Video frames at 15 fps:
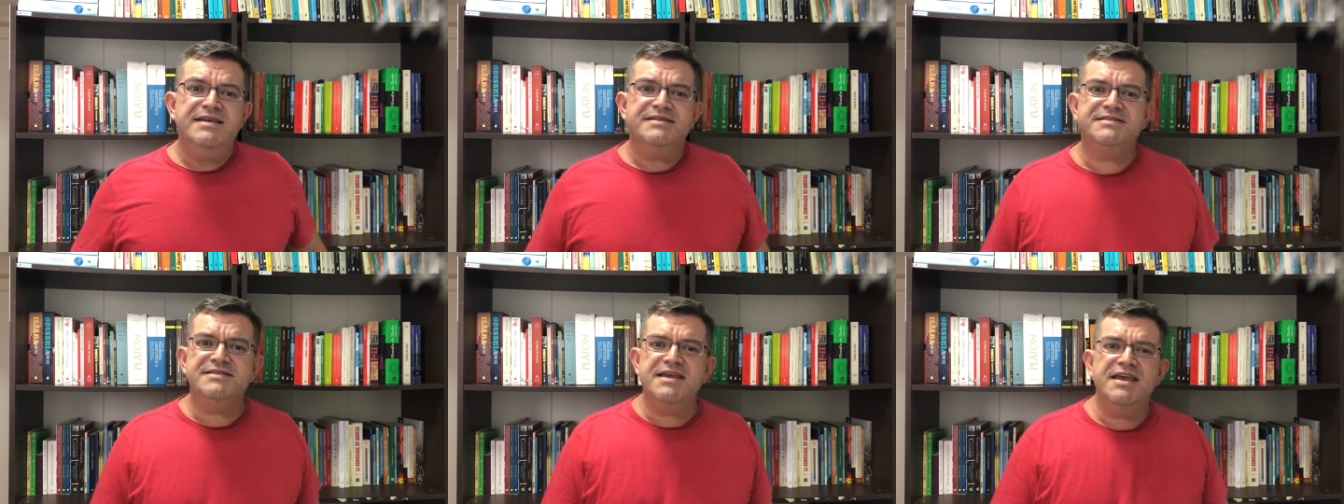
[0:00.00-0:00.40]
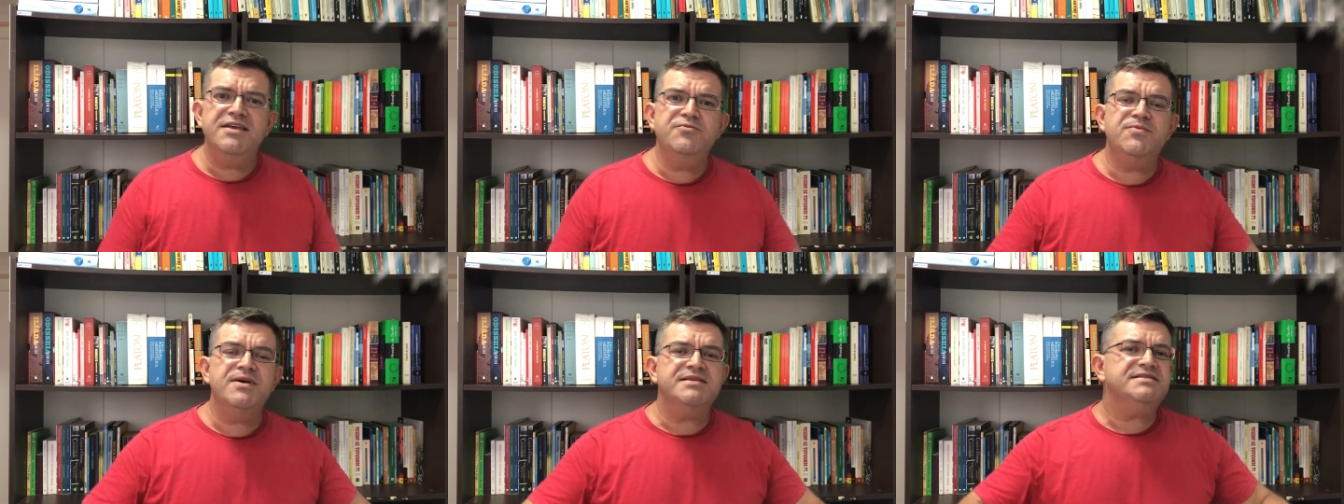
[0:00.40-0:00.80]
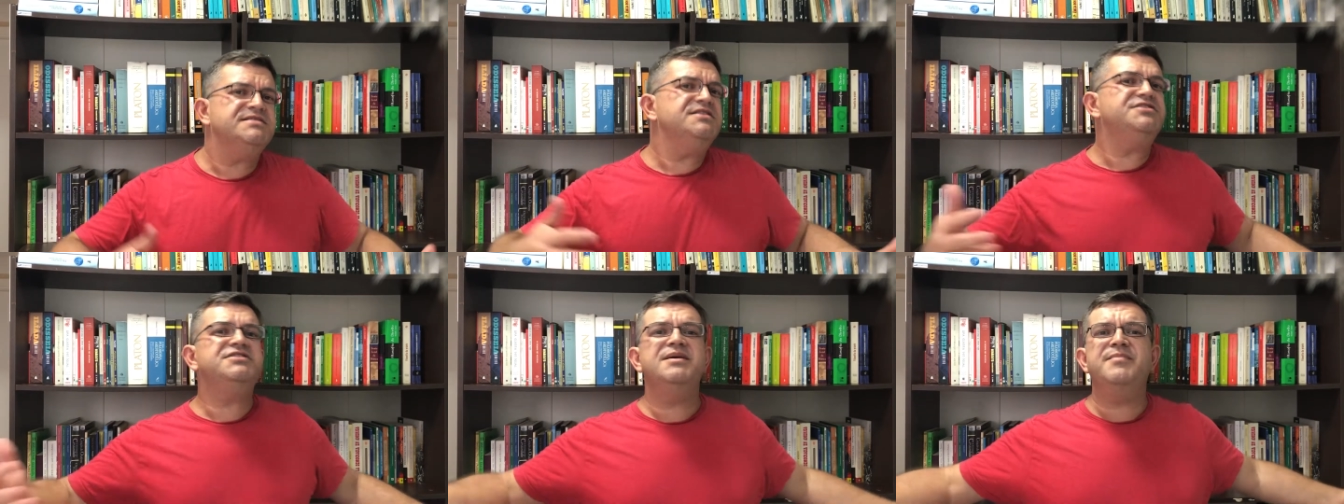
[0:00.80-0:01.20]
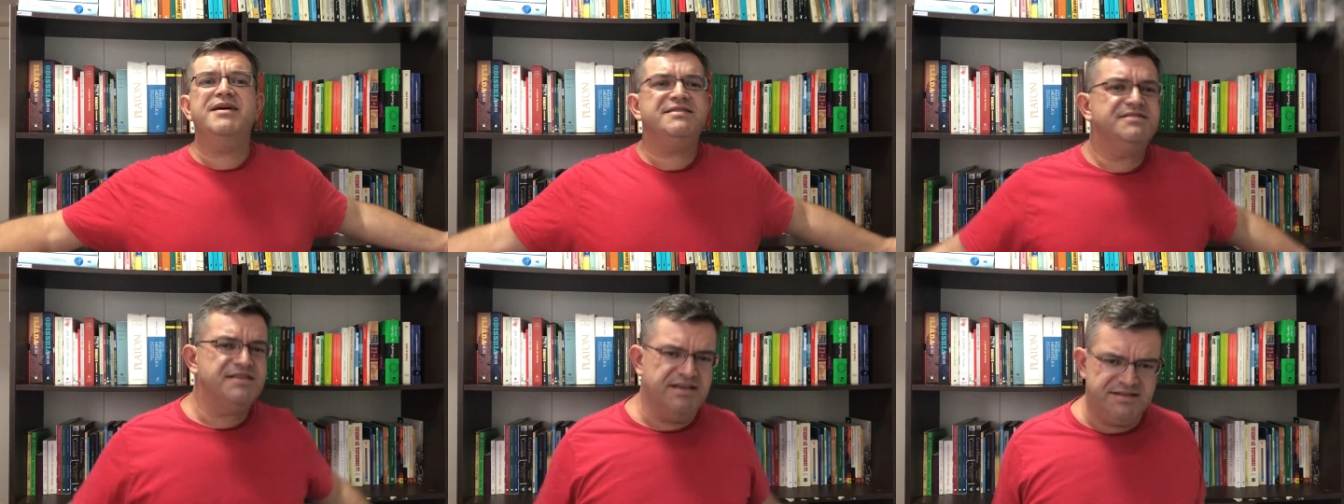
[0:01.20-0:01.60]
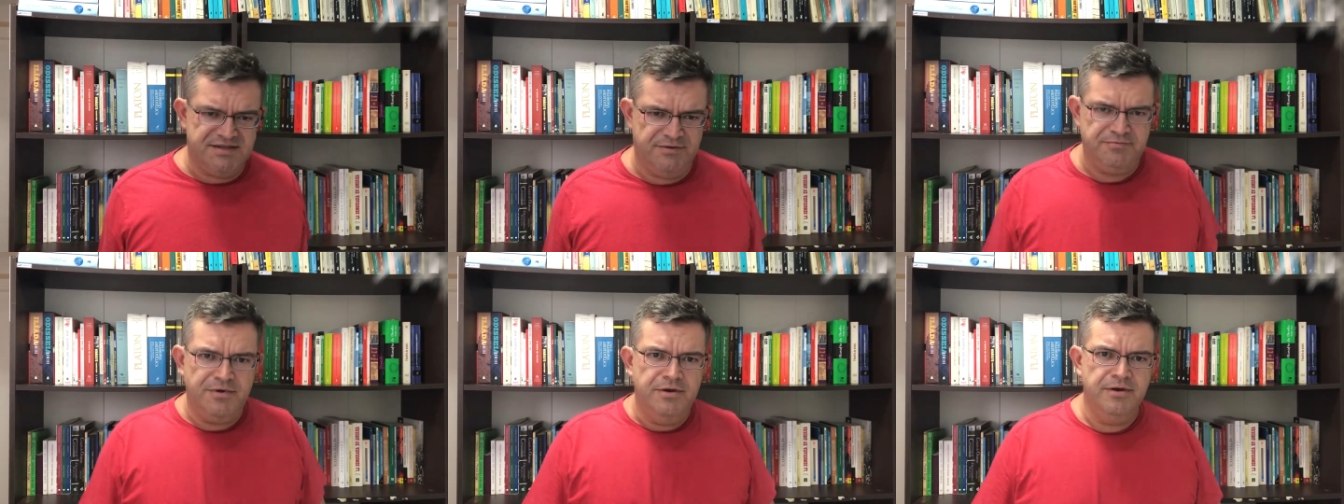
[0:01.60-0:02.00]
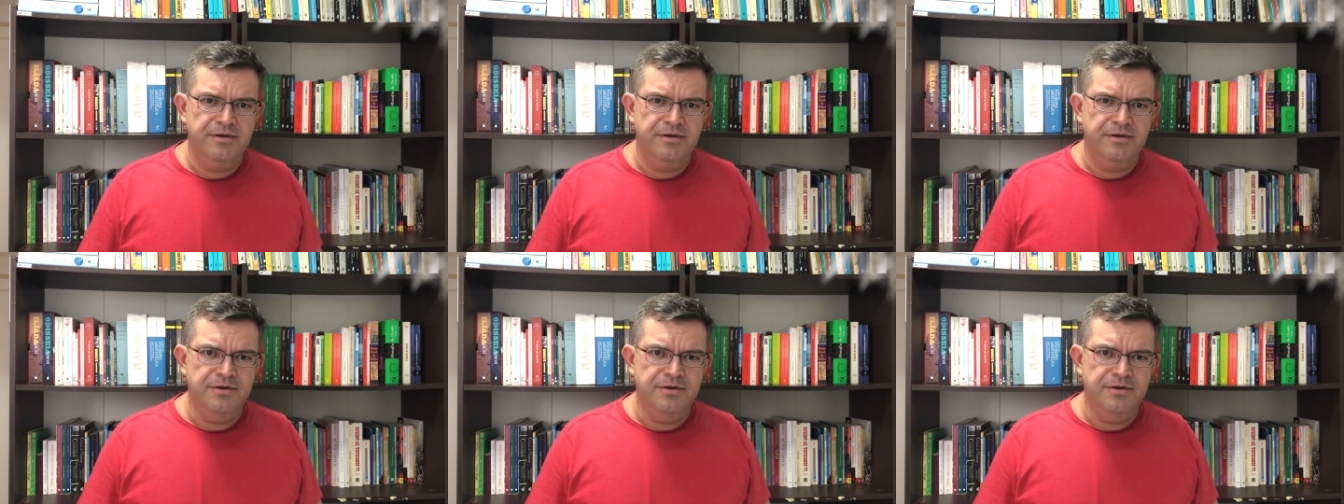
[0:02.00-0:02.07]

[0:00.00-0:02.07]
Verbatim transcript: sem uma sistematização,